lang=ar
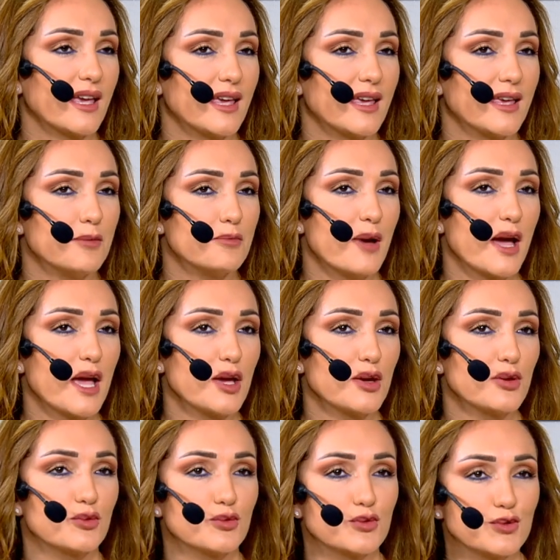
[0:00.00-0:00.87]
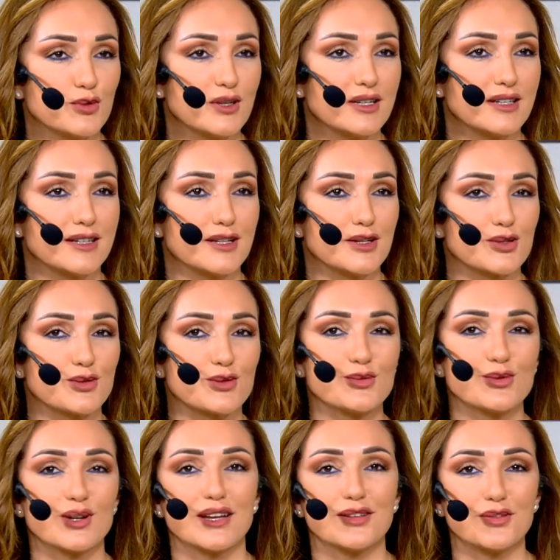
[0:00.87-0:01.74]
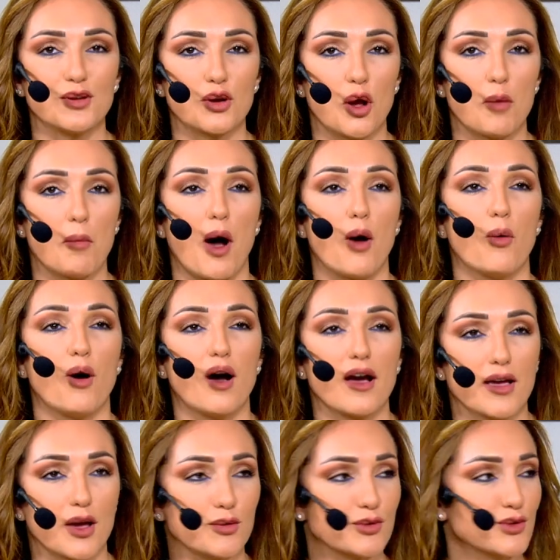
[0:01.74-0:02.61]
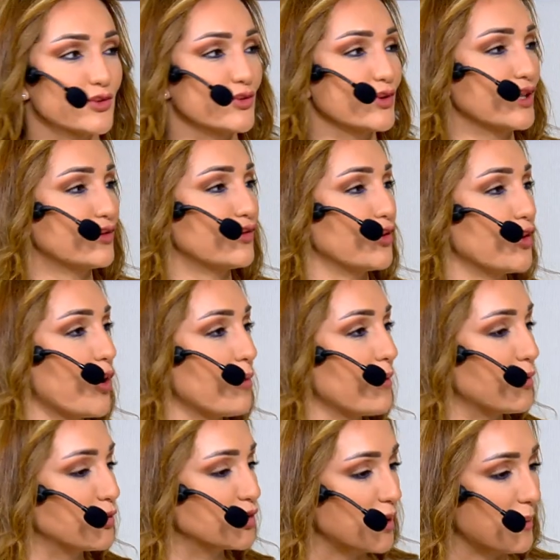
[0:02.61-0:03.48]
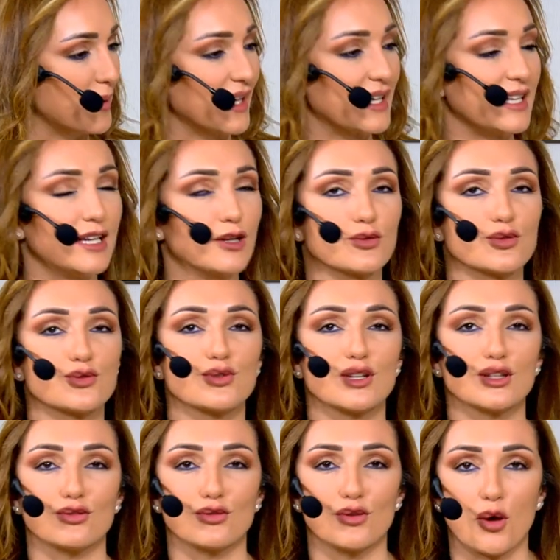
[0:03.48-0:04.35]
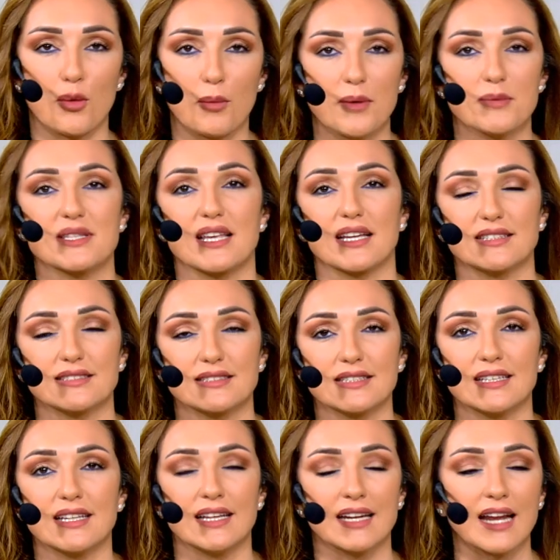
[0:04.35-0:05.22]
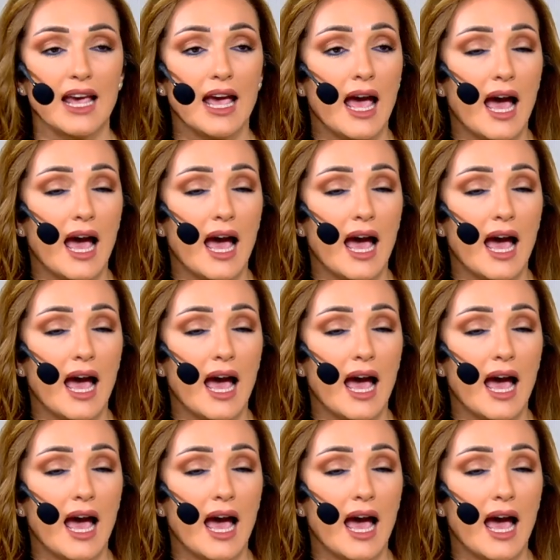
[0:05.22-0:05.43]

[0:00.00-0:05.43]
يبينوا آه، صوره انهم قوايا وصوره انه هم متمكنين وصوره انه هم مسيطرين